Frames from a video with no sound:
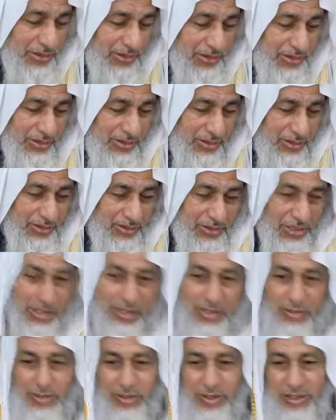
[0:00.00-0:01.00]
تثاب
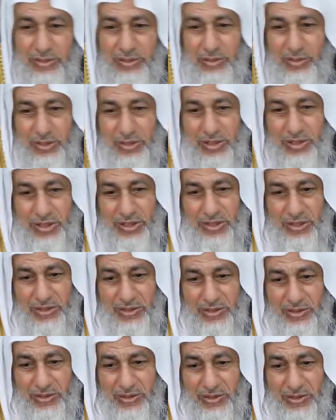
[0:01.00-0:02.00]
طيب الحمد لله